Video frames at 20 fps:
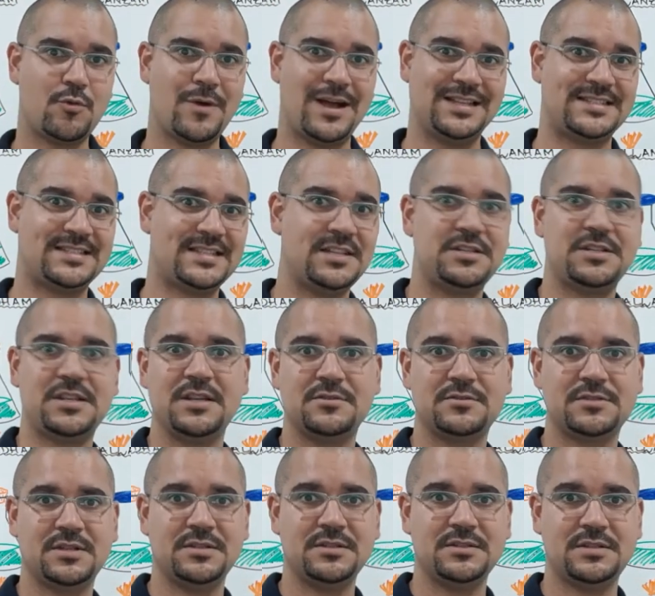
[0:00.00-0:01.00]
400,
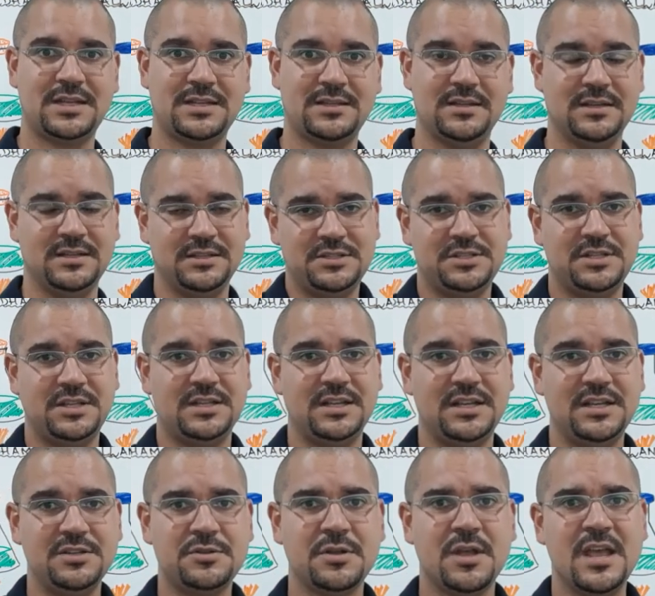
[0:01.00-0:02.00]
500 anos antes de
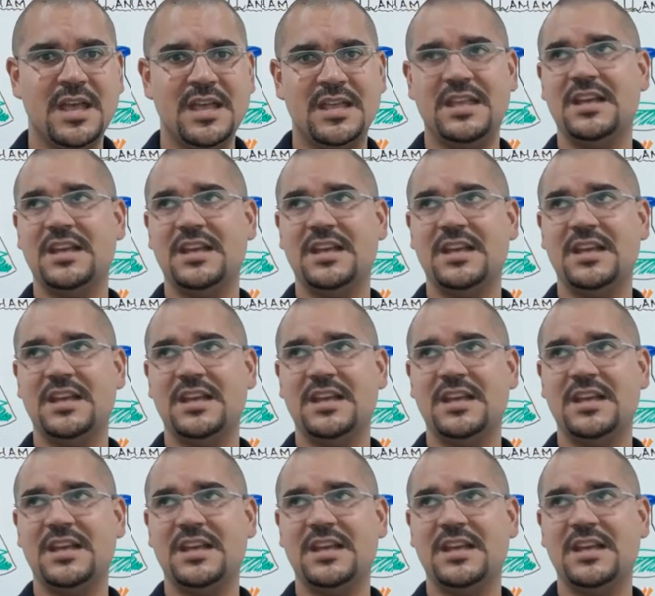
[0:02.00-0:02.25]
Cristo,